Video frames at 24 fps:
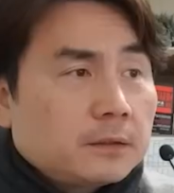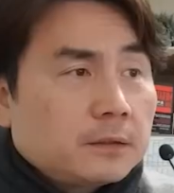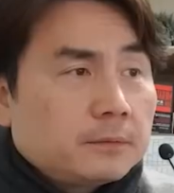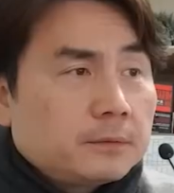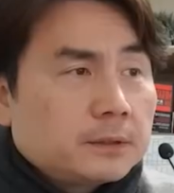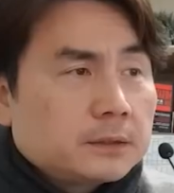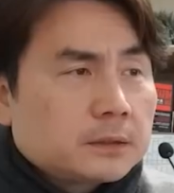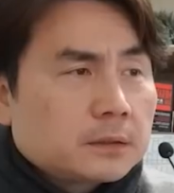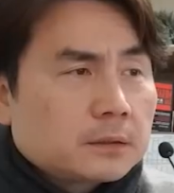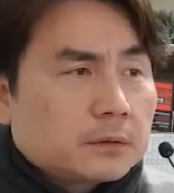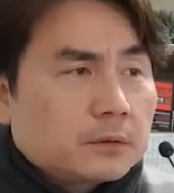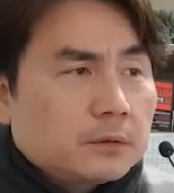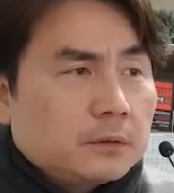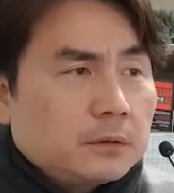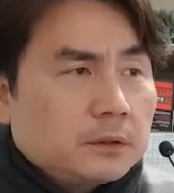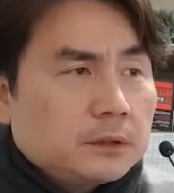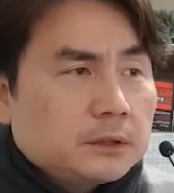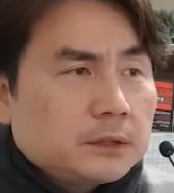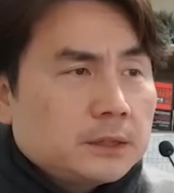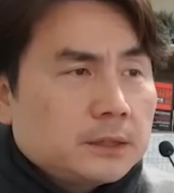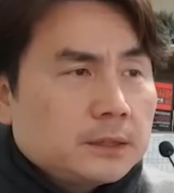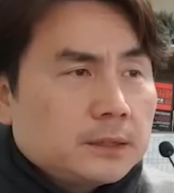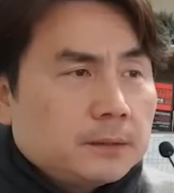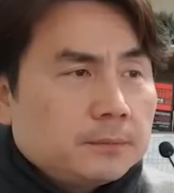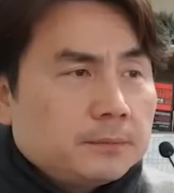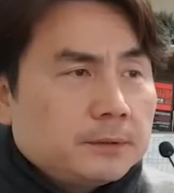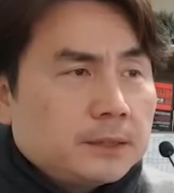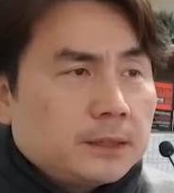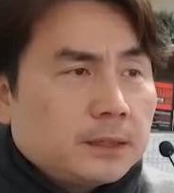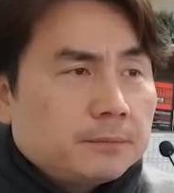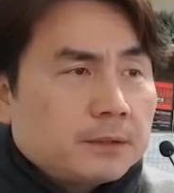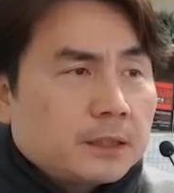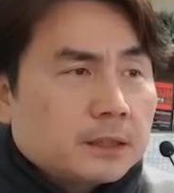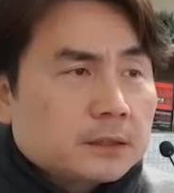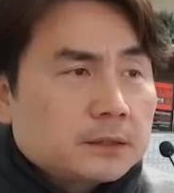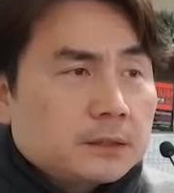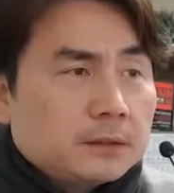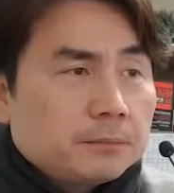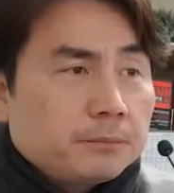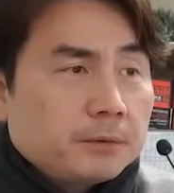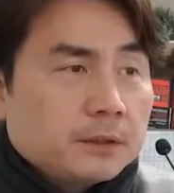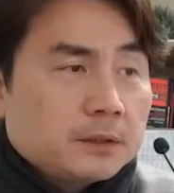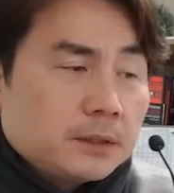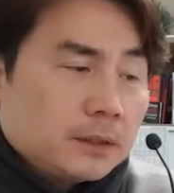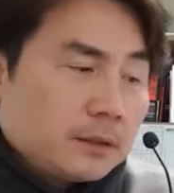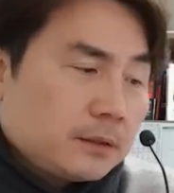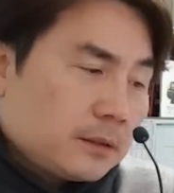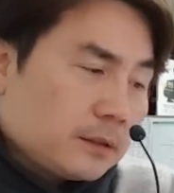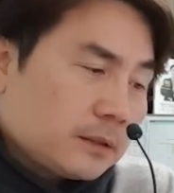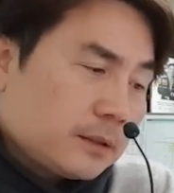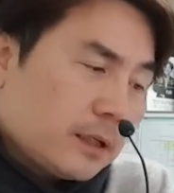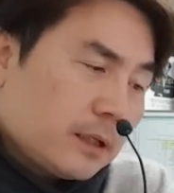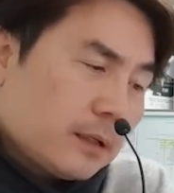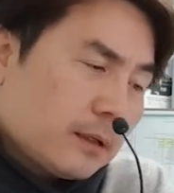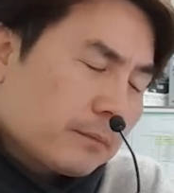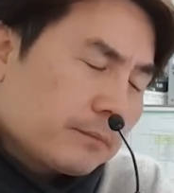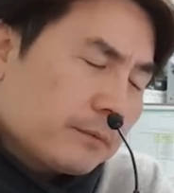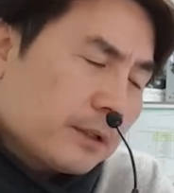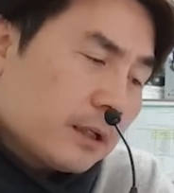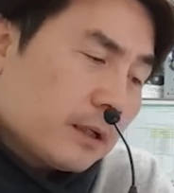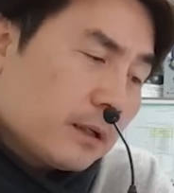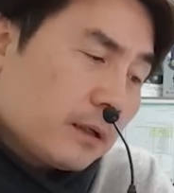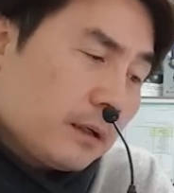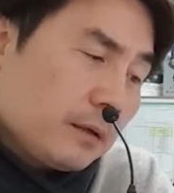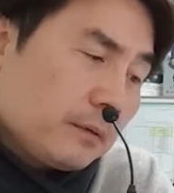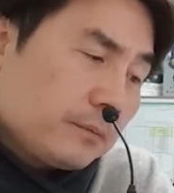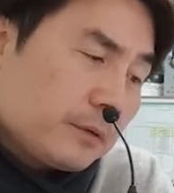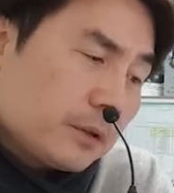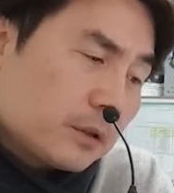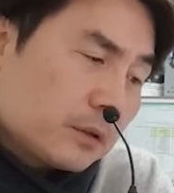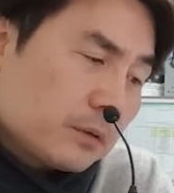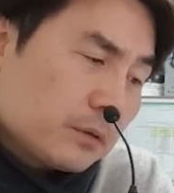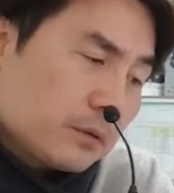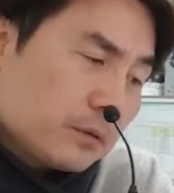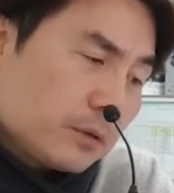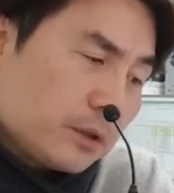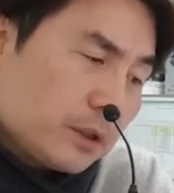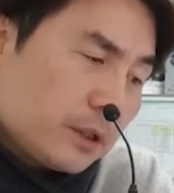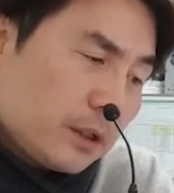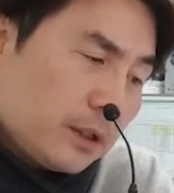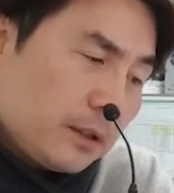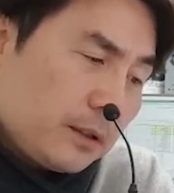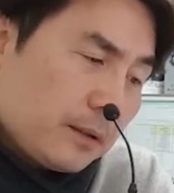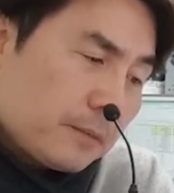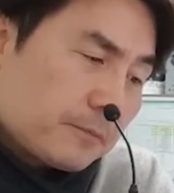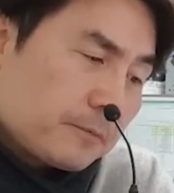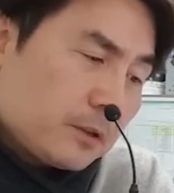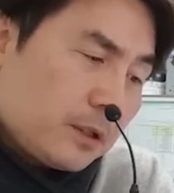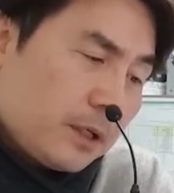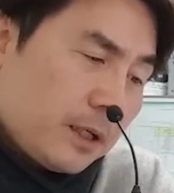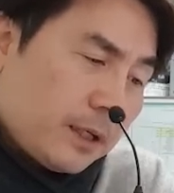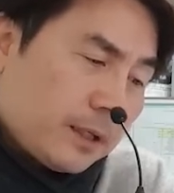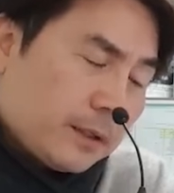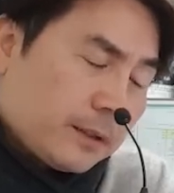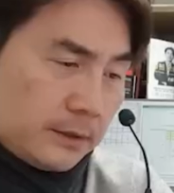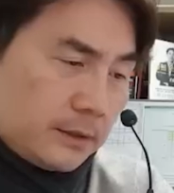넘어섰고 지금 이제 막 십 퍼센트 될랑말랑 뭐 그러고 있기 때문에